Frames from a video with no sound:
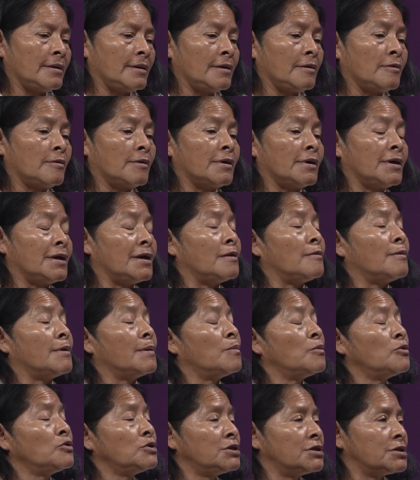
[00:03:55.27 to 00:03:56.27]
y, lo,
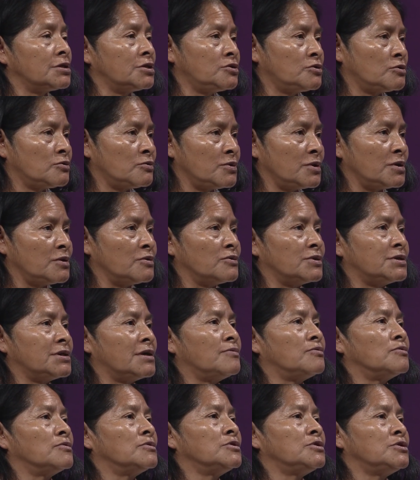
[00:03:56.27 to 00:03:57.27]
hemos hecho y nos
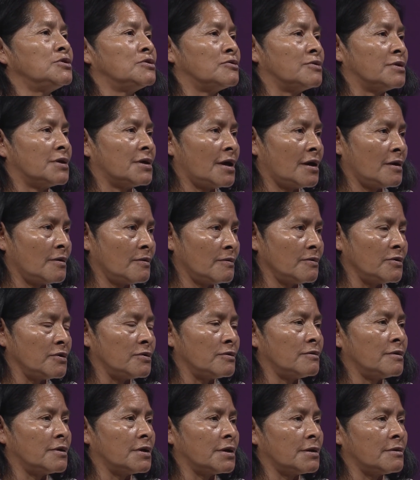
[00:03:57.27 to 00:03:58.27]
ha funcionado.
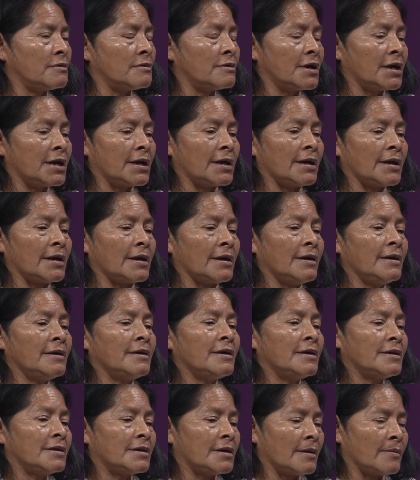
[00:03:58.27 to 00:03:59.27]
Yo creo que
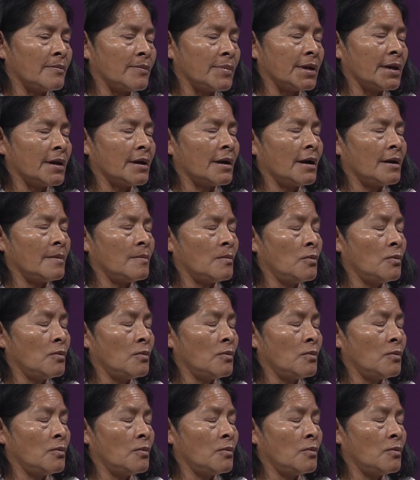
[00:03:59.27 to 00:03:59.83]
también hay